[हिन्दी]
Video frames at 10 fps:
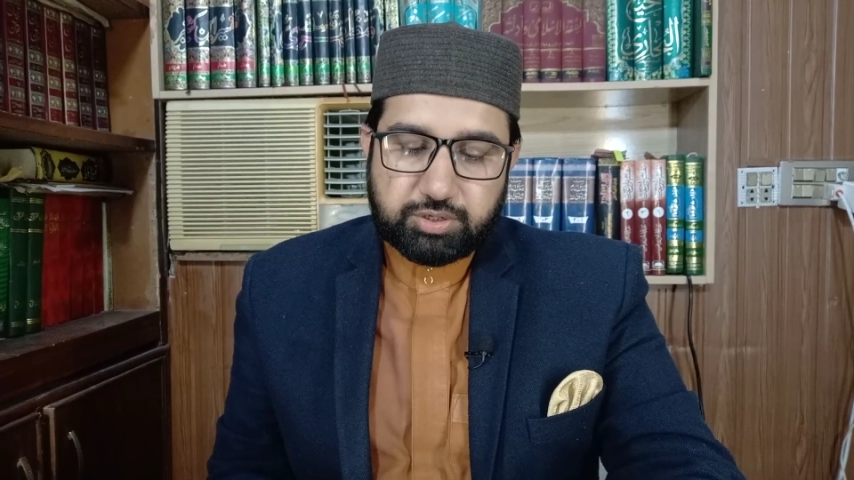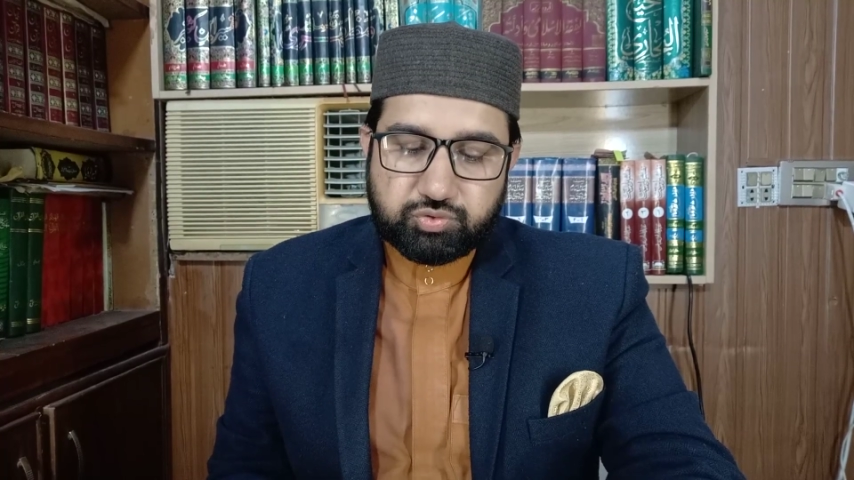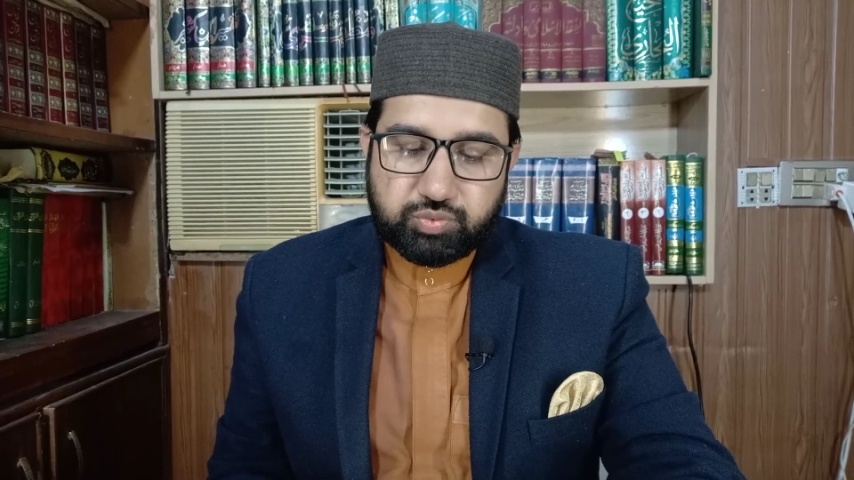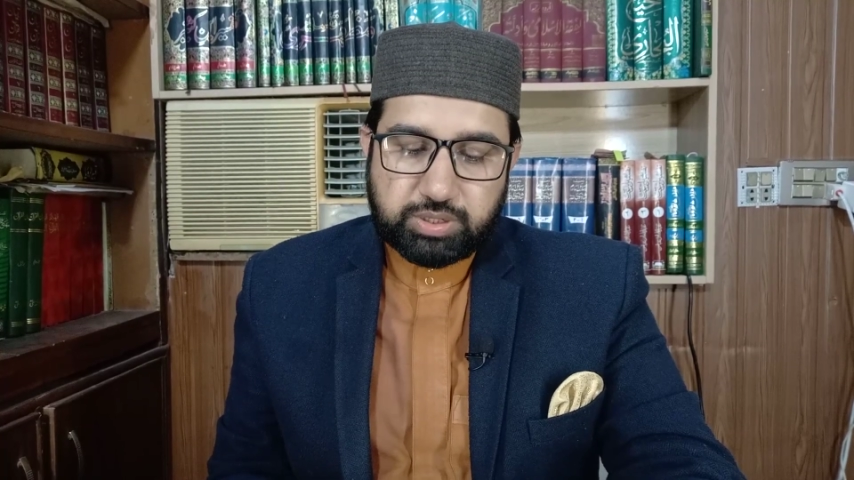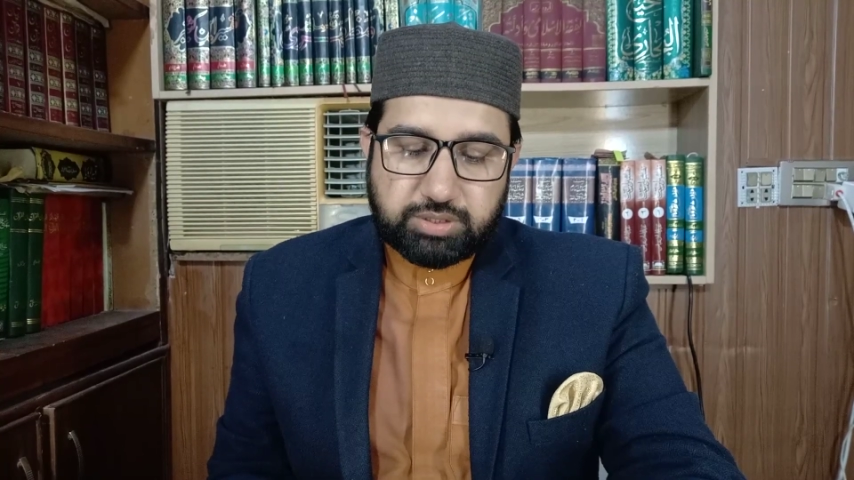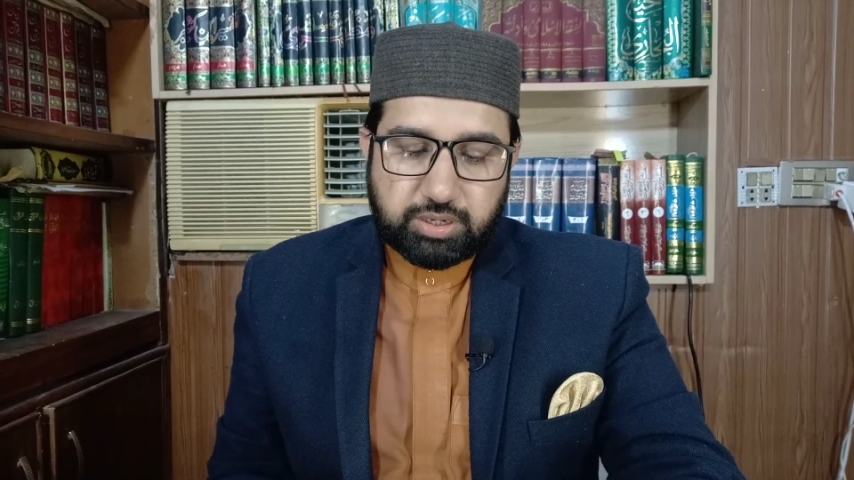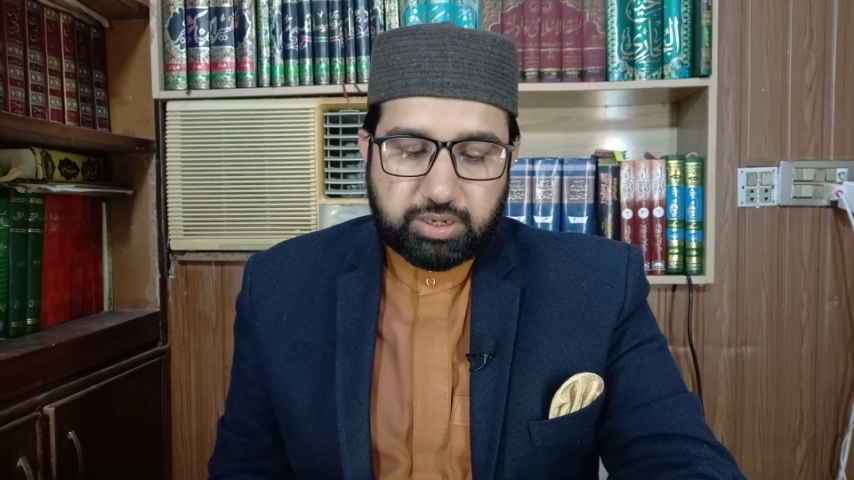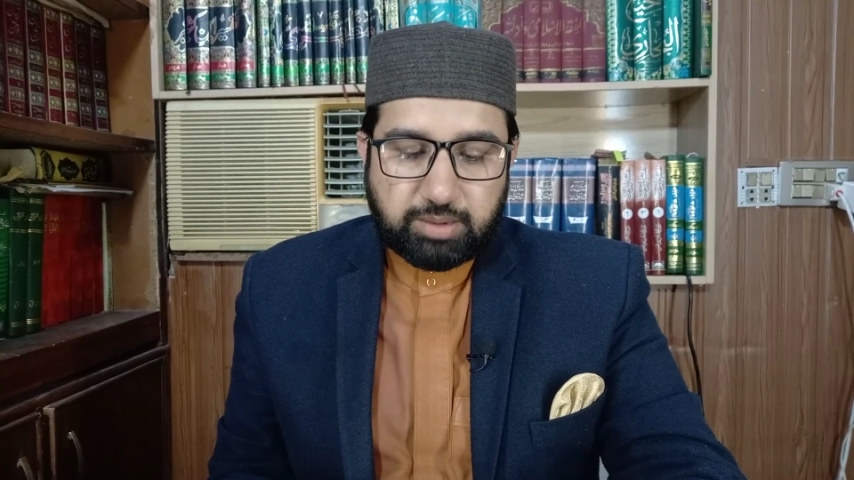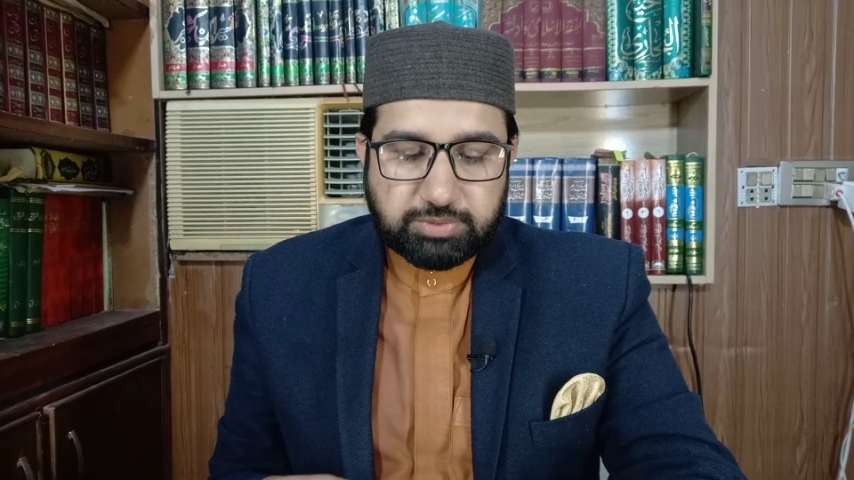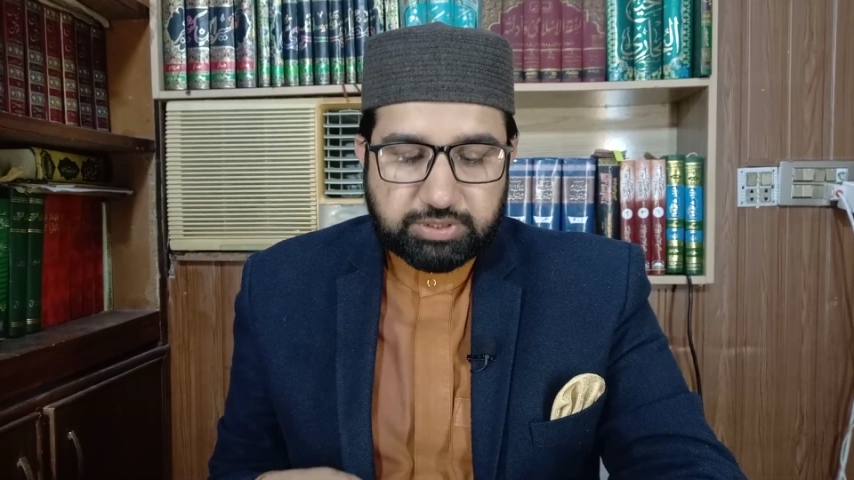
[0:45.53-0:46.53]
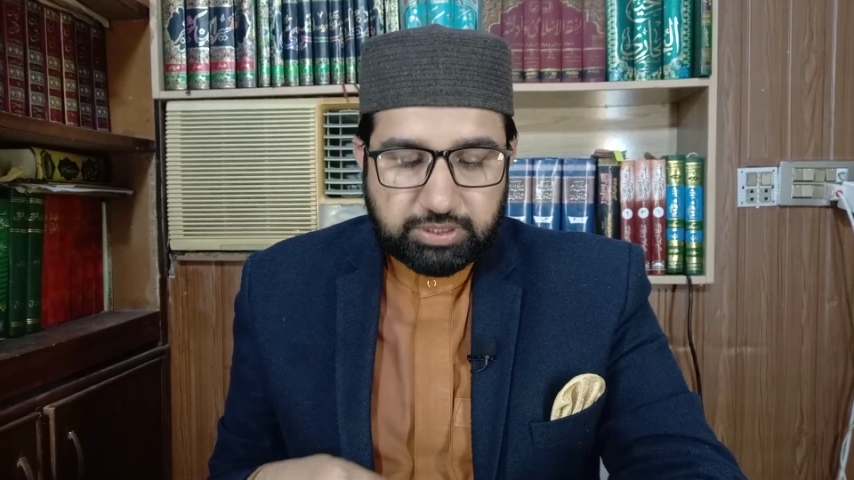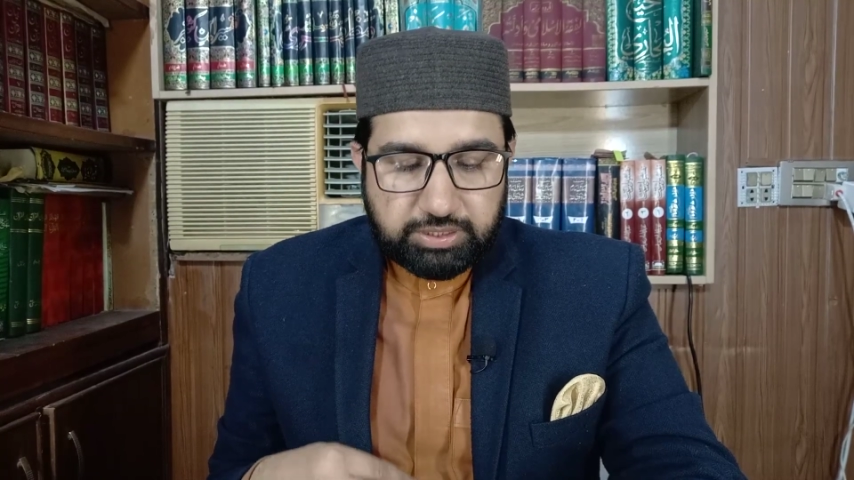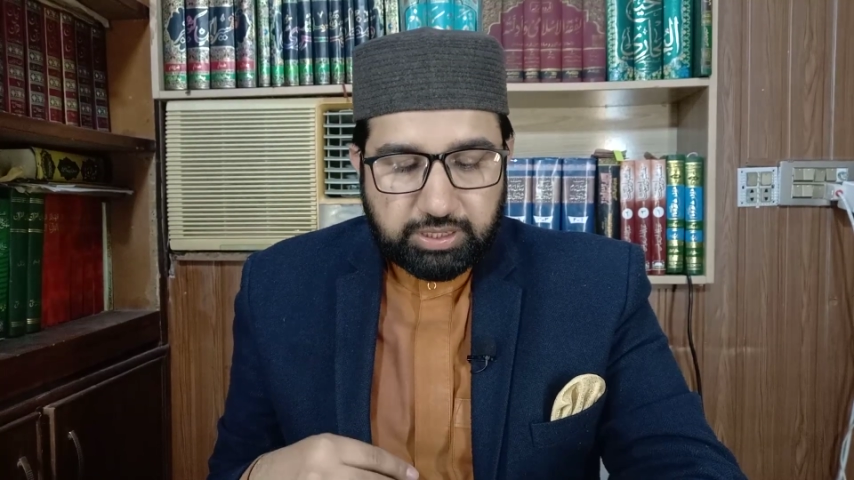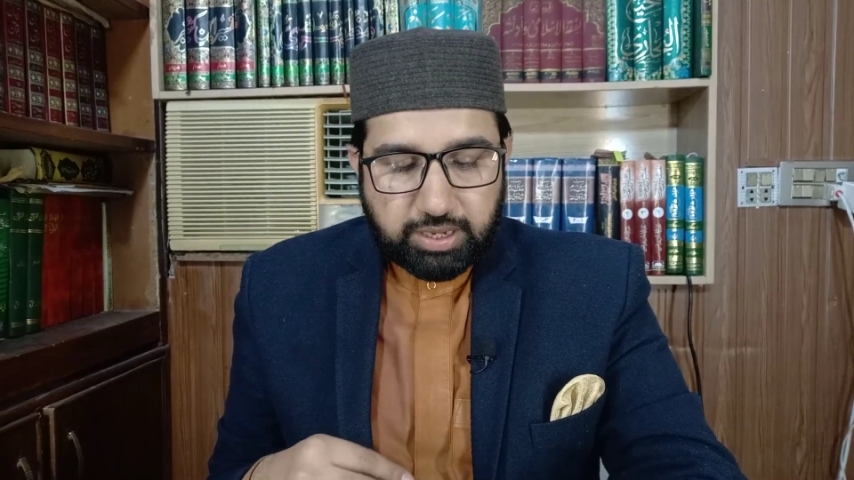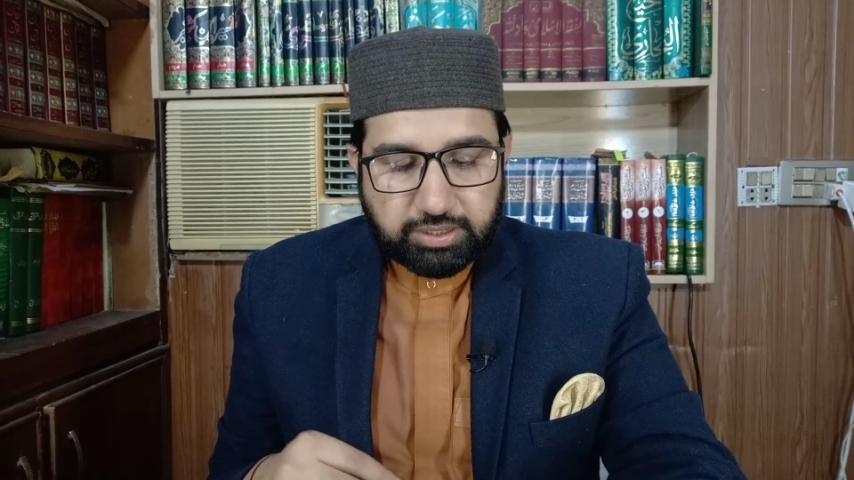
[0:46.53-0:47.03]
कि उस वक्त तक क़्यामत
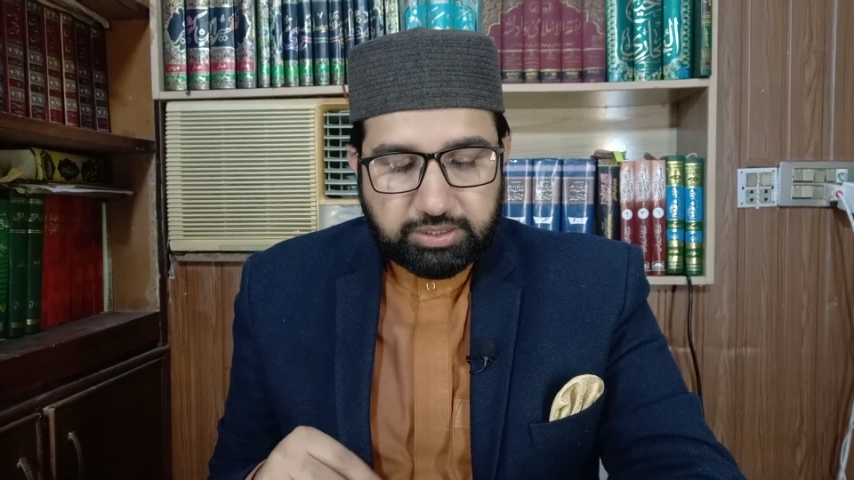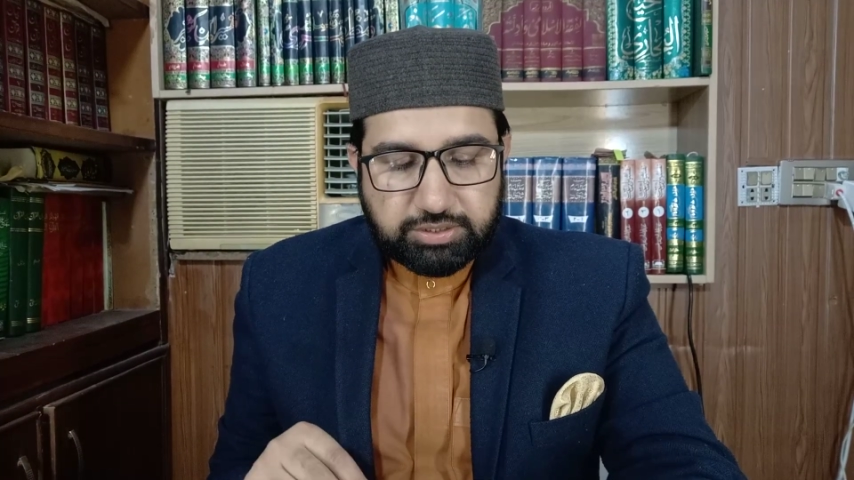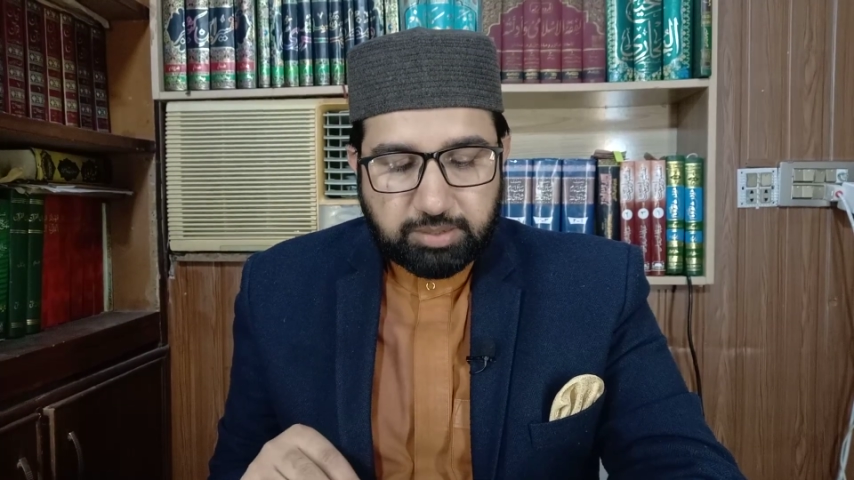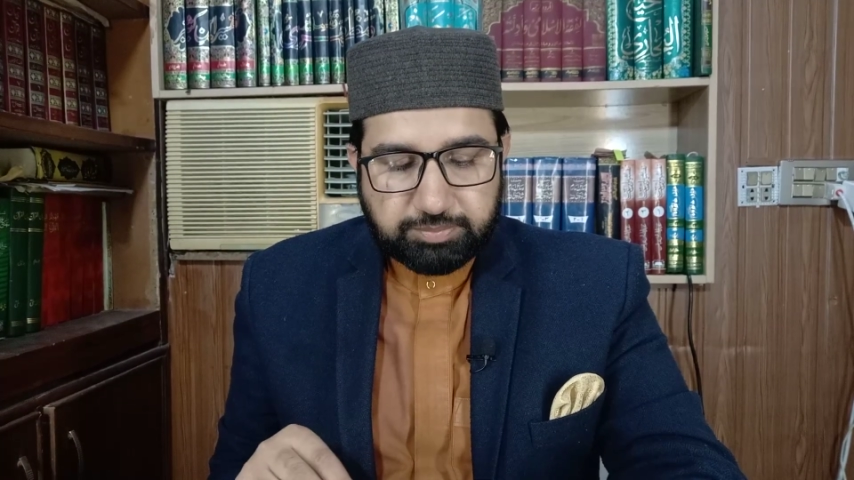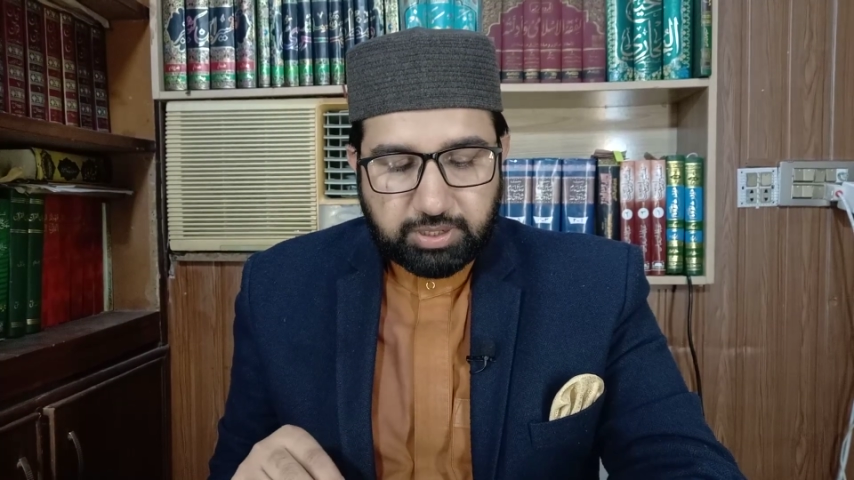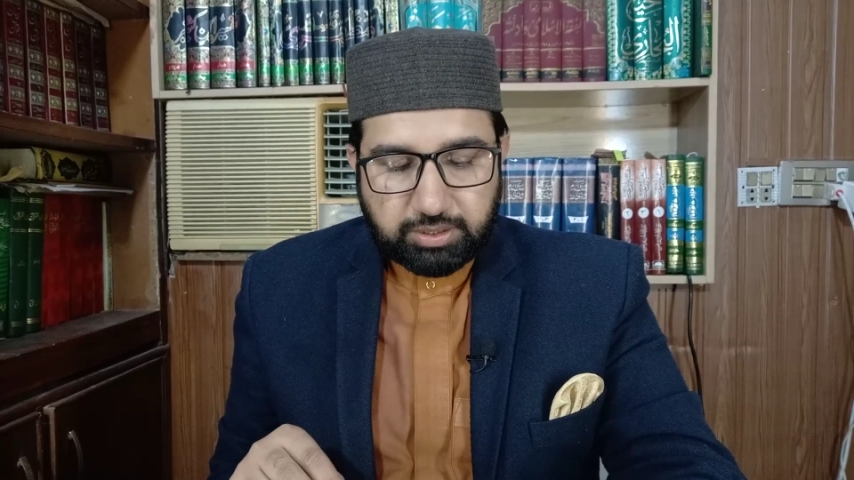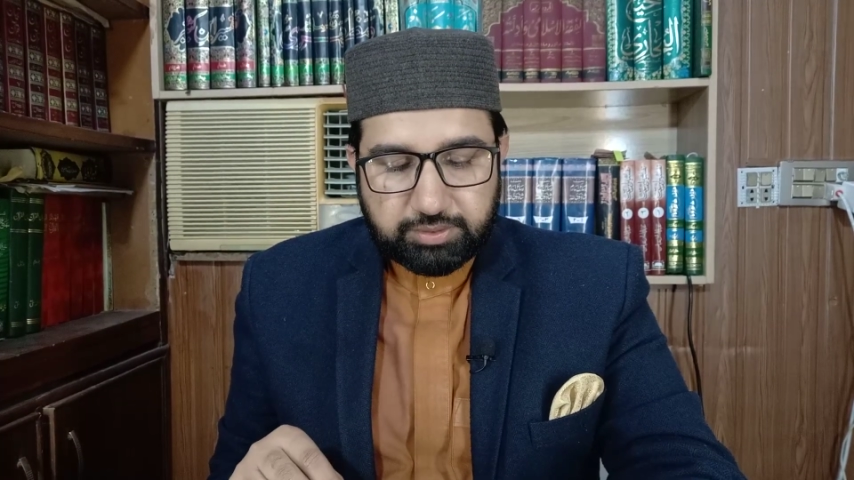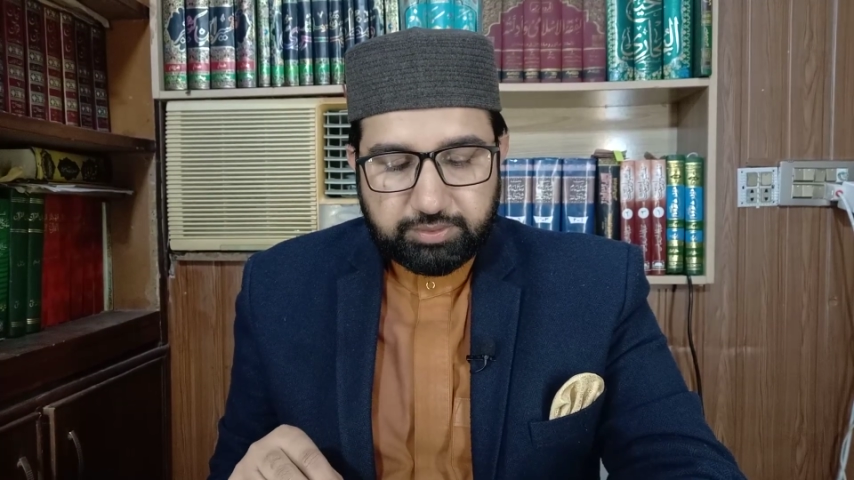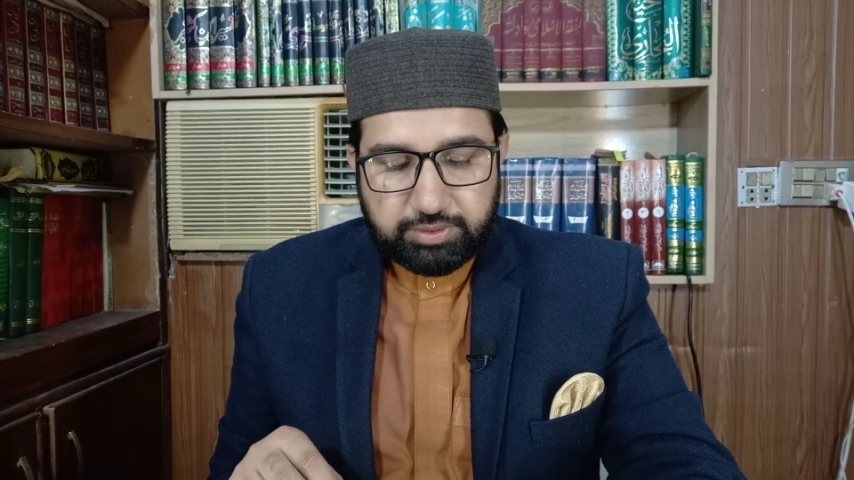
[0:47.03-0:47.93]
नहीं आएगी जब तक